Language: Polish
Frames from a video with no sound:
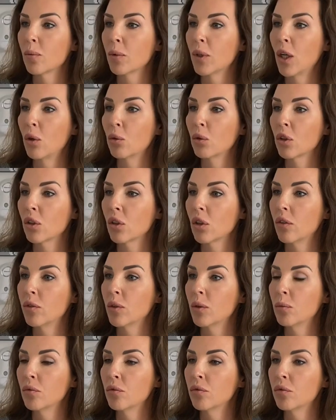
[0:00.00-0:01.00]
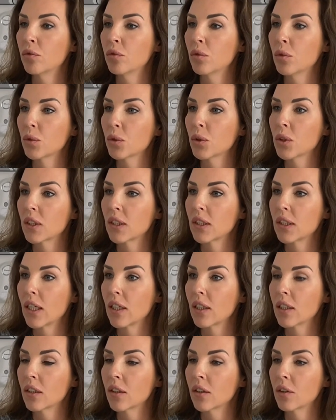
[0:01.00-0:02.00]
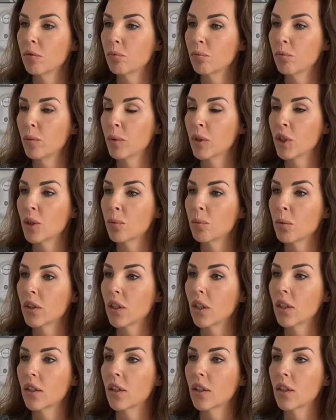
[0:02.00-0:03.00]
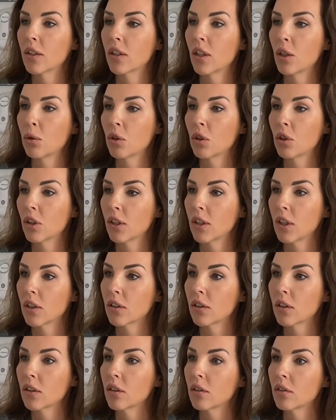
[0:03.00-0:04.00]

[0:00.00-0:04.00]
hialuronowym w ustach w momencie podania hialuronidazy?